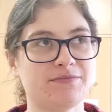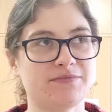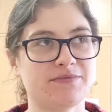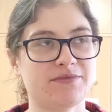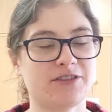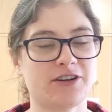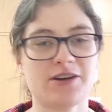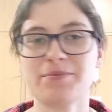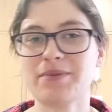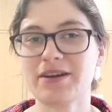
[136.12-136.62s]

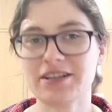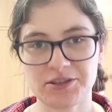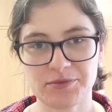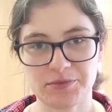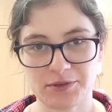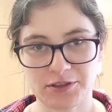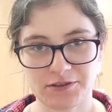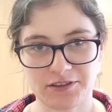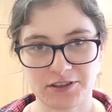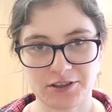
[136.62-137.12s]
trochę bardziej
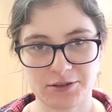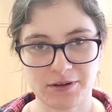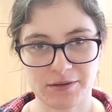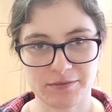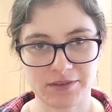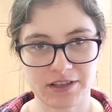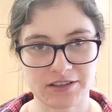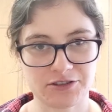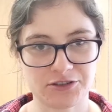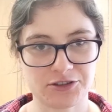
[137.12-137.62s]

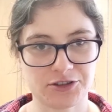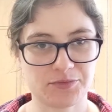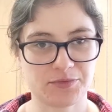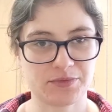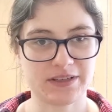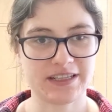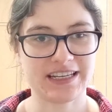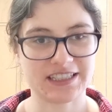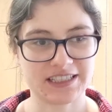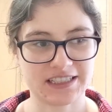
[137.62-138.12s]
pozwoliłam na to,
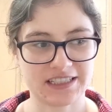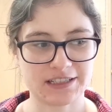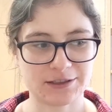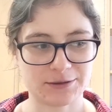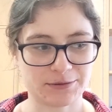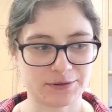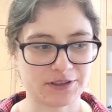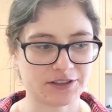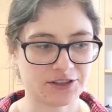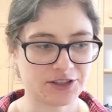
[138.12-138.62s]
żeby jeść te
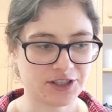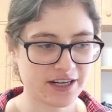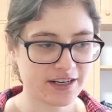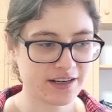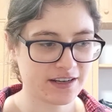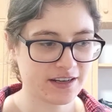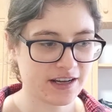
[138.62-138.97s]
słodycze,